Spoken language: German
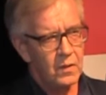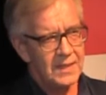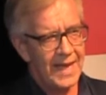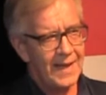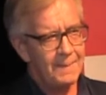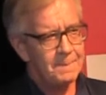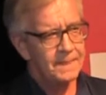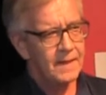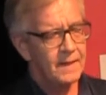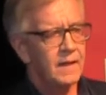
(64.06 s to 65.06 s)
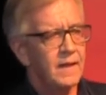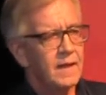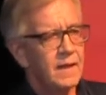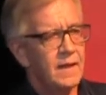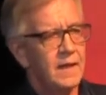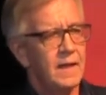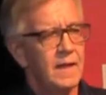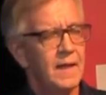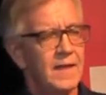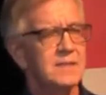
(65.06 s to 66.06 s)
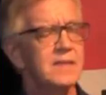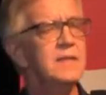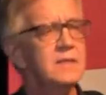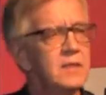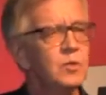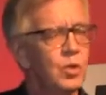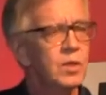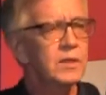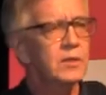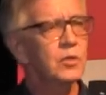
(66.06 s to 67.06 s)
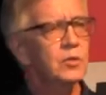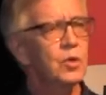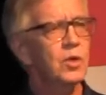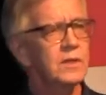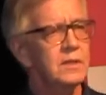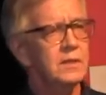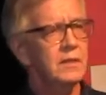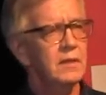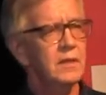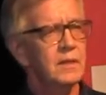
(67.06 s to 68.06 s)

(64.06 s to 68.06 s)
Und ja, es sind die Kurdinnen und Kurden,